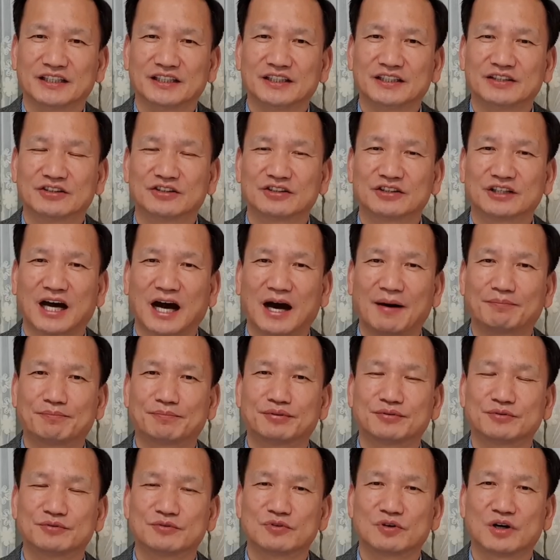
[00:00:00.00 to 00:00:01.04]
이런
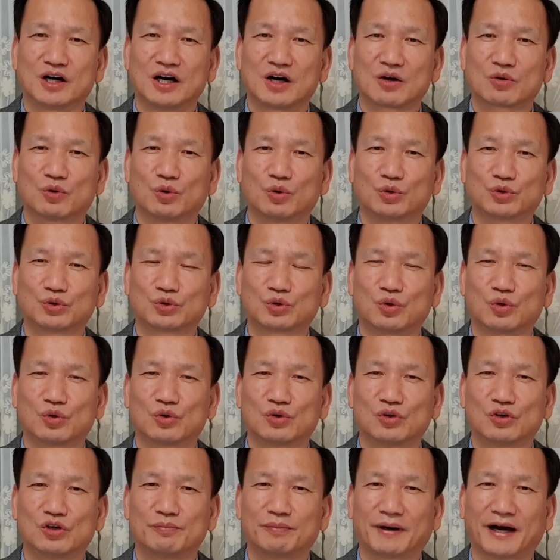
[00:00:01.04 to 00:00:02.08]
아픔과
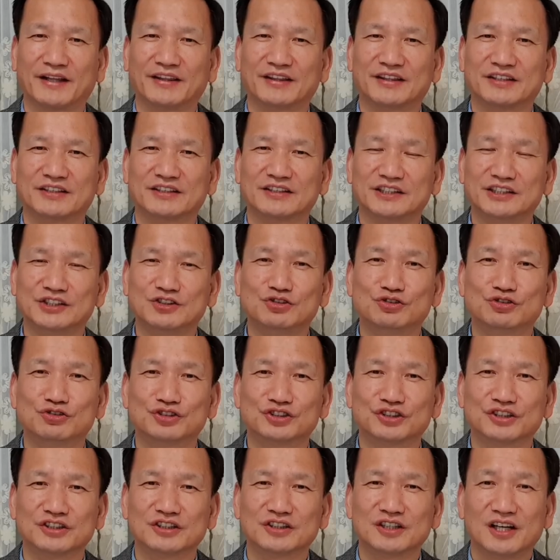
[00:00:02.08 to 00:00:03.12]
고통을 받는
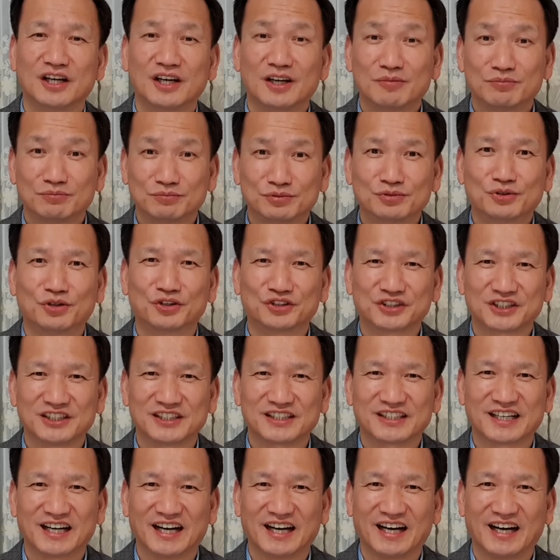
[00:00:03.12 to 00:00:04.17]
이유는
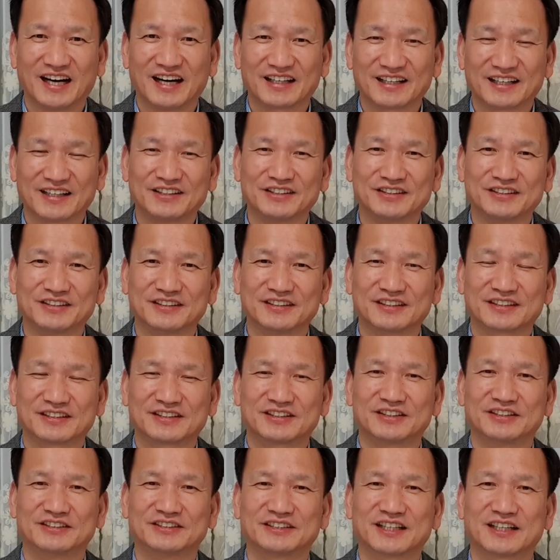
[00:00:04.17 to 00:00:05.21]
무엇일까라는
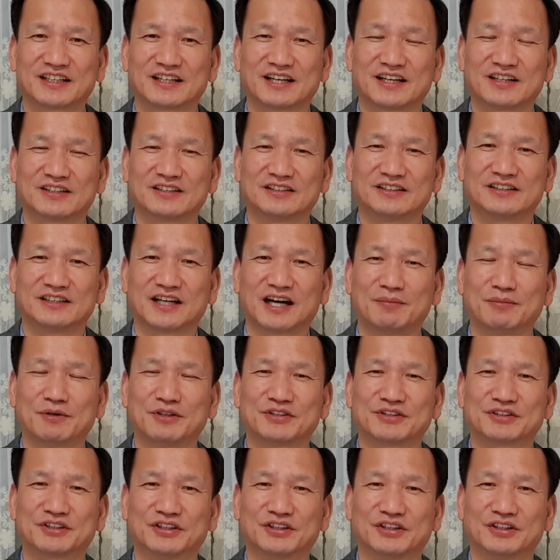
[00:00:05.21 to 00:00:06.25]
그런 생각을
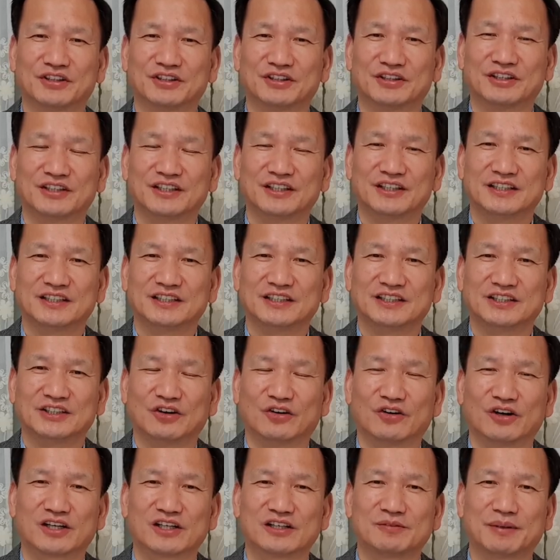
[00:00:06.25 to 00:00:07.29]
하면서 이
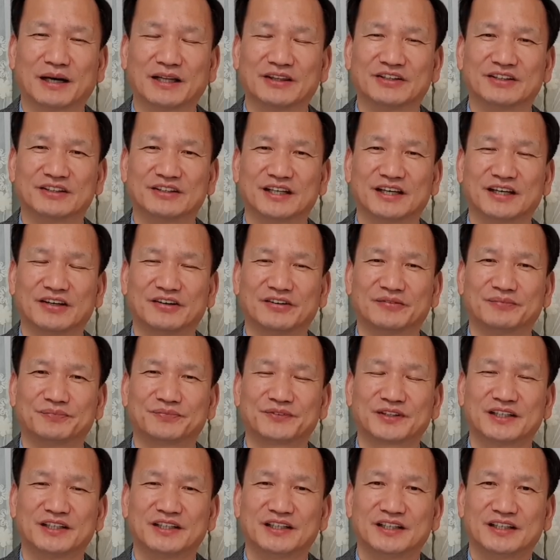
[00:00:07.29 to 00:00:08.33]
영화를 봤는데요.
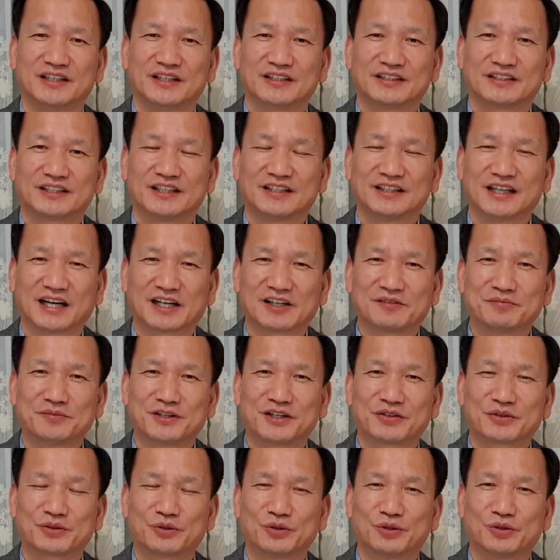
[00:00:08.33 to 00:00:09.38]
제
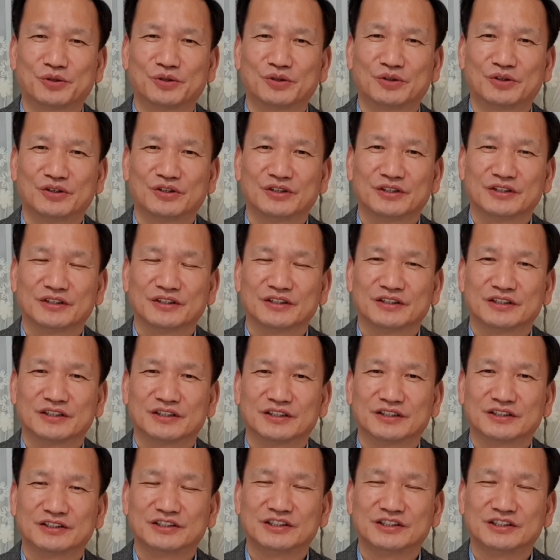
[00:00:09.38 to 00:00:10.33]
나름대로 어,